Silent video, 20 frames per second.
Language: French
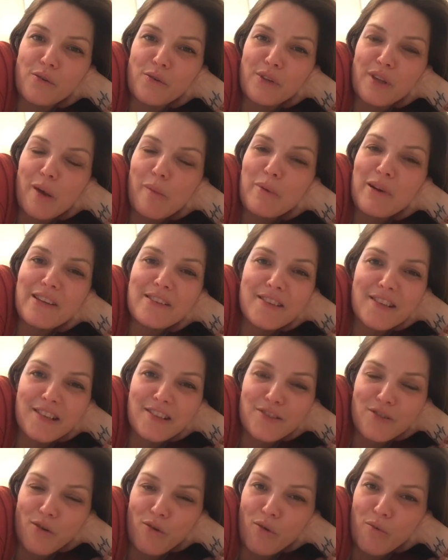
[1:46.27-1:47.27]
Il a plein
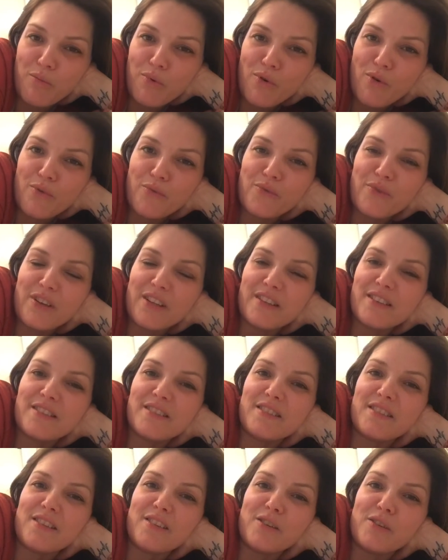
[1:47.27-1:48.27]
d'exemples en
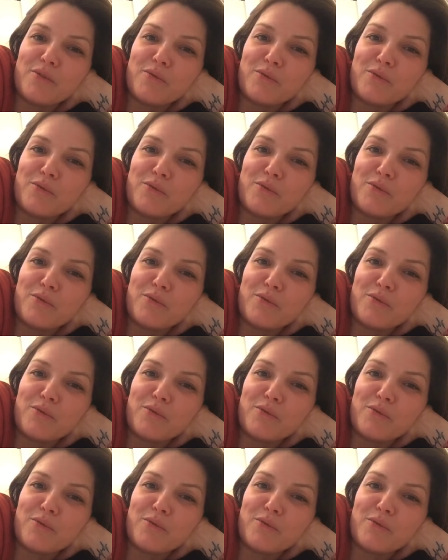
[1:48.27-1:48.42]
fait.